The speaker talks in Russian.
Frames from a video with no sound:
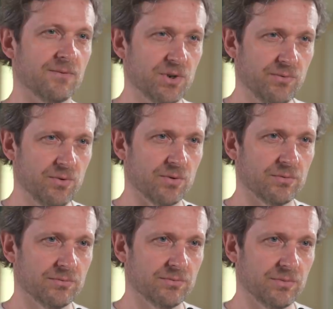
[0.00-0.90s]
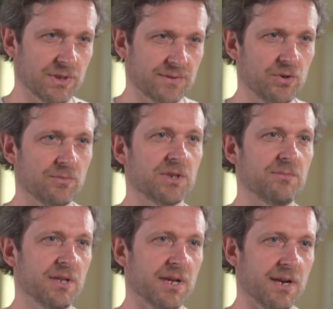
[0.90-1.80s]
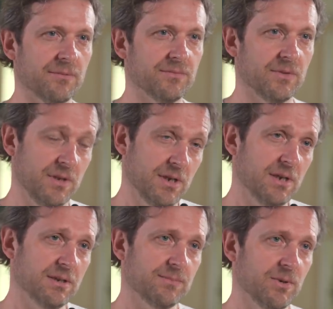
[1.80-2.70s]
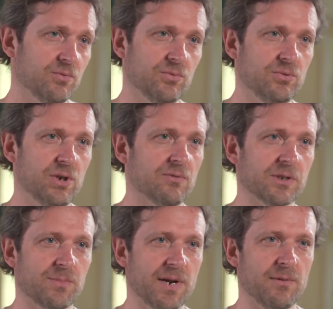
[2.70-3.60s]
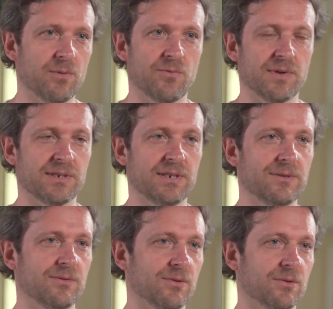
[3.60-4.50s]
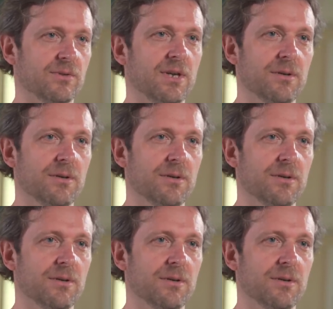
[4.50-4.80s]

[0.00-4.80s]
Вживую на своем семинаре я смогу научить вас правильному воздействию,